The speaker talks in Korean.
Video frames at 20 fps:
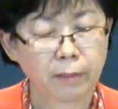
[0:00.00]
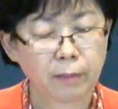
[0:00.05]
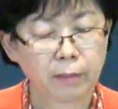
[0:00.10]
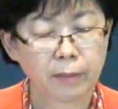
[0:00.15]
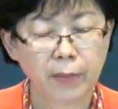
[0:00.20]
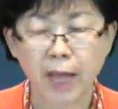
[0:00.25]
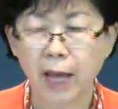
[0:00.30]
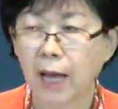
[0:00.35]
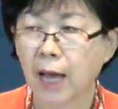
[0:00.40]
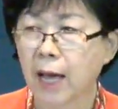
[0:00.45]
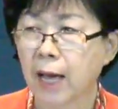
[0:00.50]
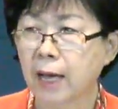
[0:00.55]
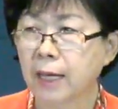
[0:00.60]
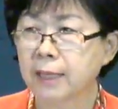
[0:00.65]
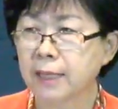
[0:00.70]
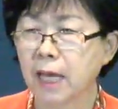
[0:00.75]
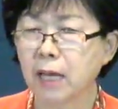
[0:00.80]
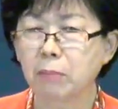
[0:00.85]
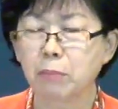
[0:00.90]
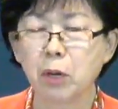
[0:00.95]
내가
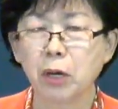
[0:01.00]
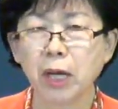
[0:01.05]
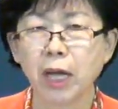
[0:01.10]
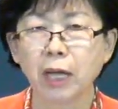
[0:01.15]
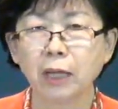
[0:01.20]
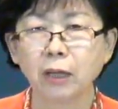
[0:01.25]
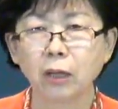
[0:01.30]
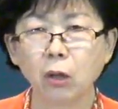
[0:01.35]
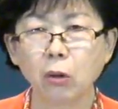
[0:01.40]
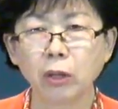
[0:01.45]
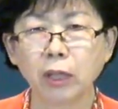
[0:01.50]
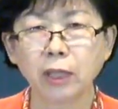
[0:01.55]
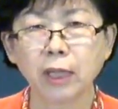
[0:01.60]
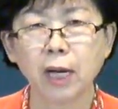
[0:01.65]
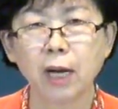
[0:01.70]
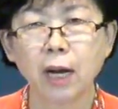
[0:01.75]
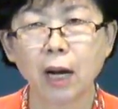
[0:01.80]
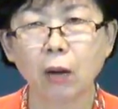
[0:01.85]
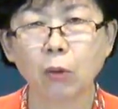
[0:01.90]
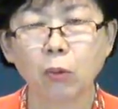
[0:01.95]
생명의
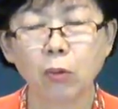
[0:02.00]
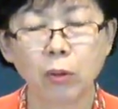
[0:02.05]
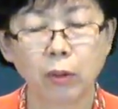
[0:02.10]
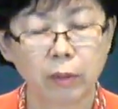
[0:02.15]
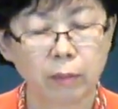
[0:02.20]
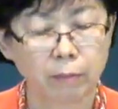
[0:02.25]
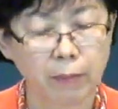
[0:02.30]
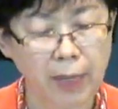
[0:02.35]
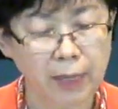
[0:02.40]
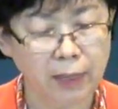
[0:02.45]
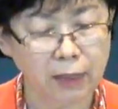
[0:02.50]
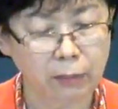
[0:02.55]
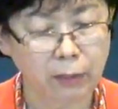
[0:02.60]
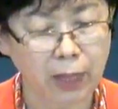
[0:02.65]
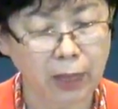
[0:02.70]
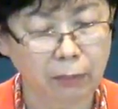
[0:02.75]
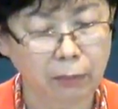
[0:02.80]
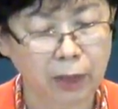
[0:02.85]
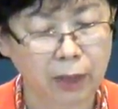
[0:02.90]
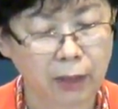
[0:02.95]
떡이다라고 말씀을
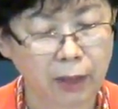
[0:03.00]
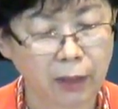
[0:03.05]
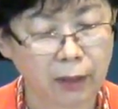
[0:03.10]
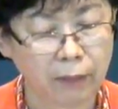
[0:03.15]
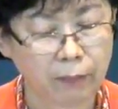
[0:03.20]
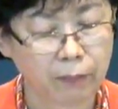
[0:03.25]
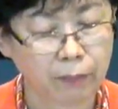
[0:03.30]
합니다.